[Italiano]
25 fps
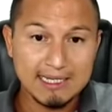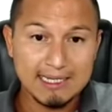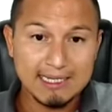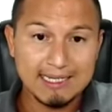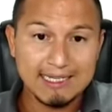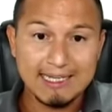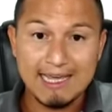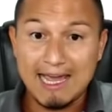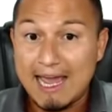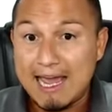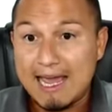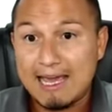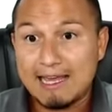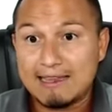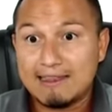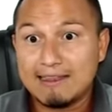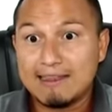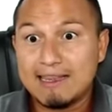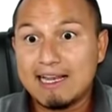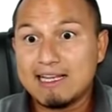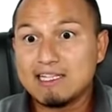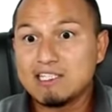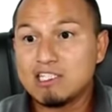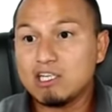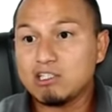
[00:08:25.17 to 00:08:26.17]
che
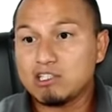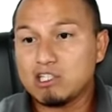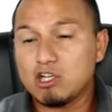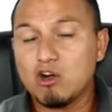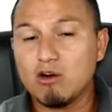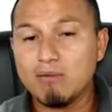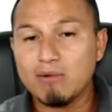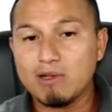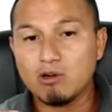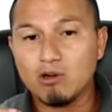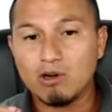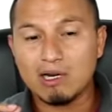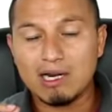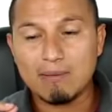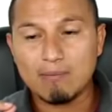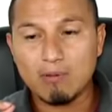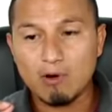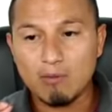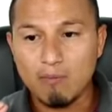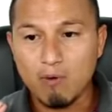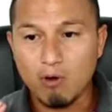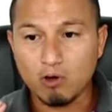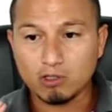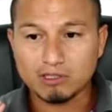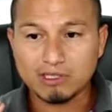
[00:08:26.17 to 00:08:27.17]
nel, siccome no, la
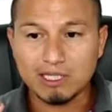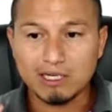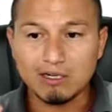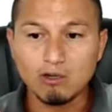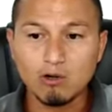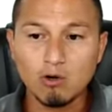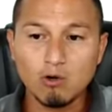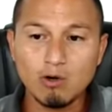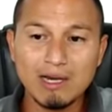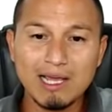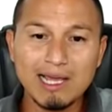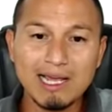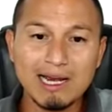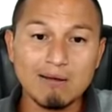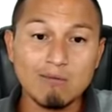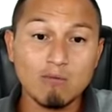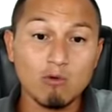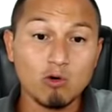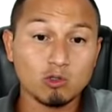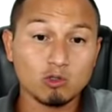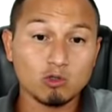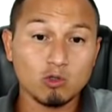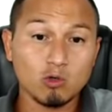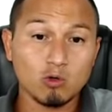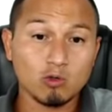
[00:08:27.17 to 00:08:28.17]
proposta non era
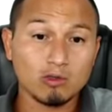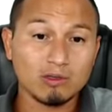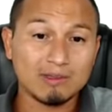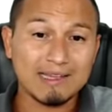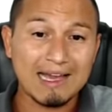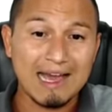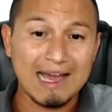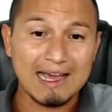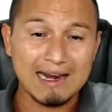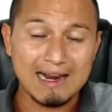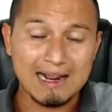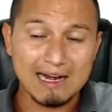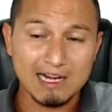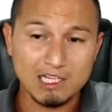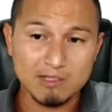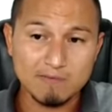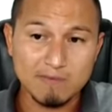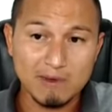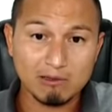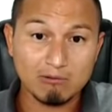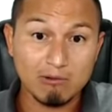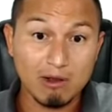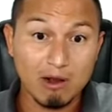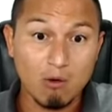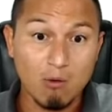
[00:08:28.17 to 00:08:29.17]
molto lontana
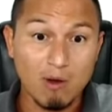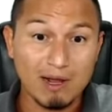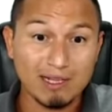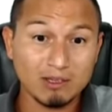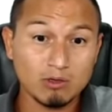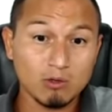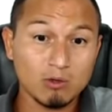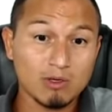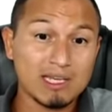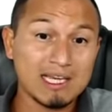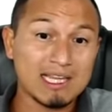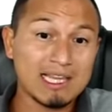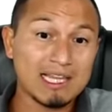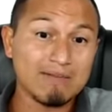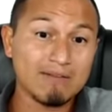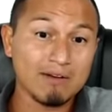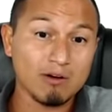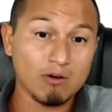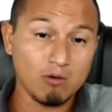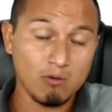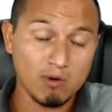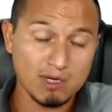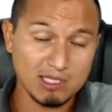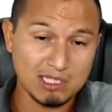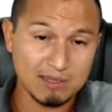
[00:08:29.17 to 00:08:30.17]
rispetto a quanto
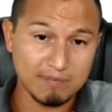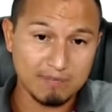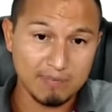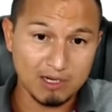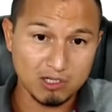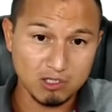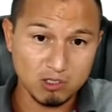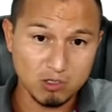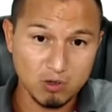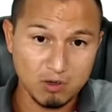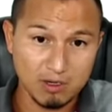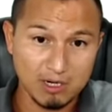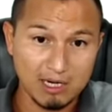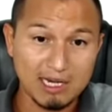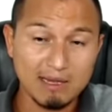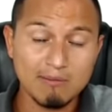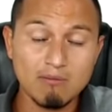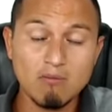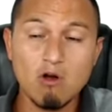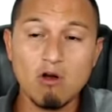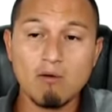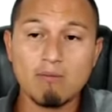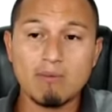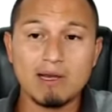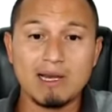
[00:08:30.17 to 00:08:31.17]
chiedevano queste persone,
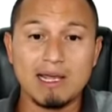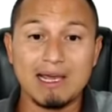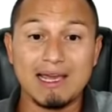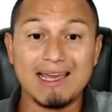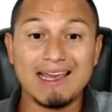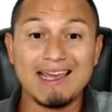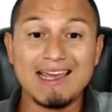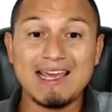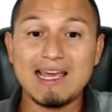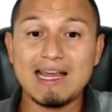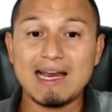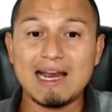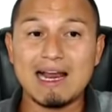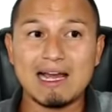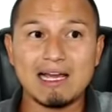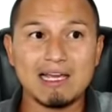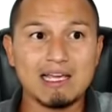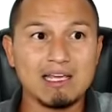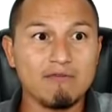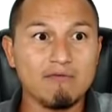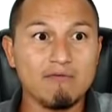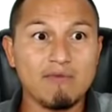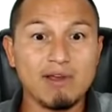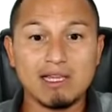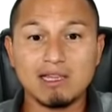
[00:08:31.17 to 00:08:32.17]
l'immobile era
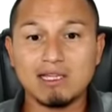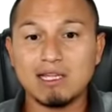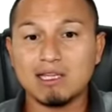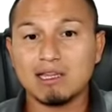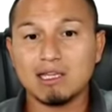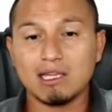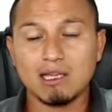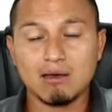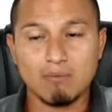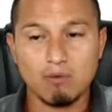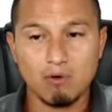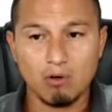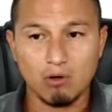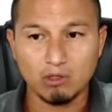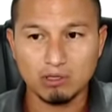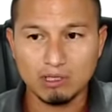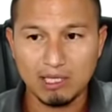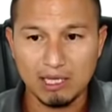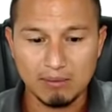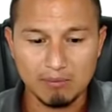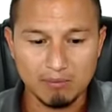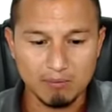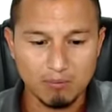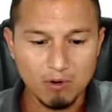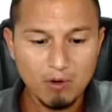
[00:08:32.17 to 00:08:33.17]
in vendita da poco
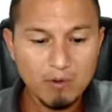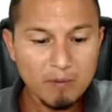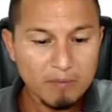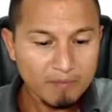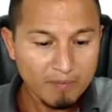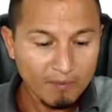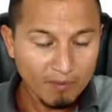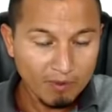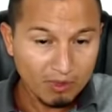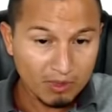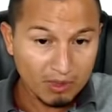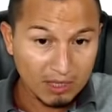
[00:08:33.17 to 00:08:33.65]
tempo